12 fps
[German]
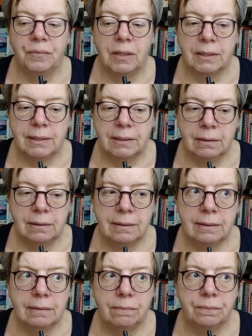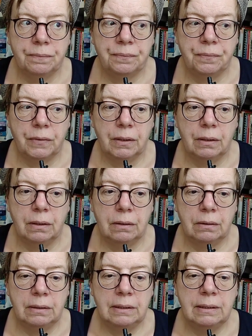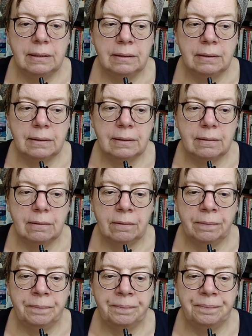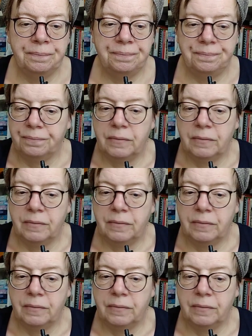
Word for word: das ist dieses ähm,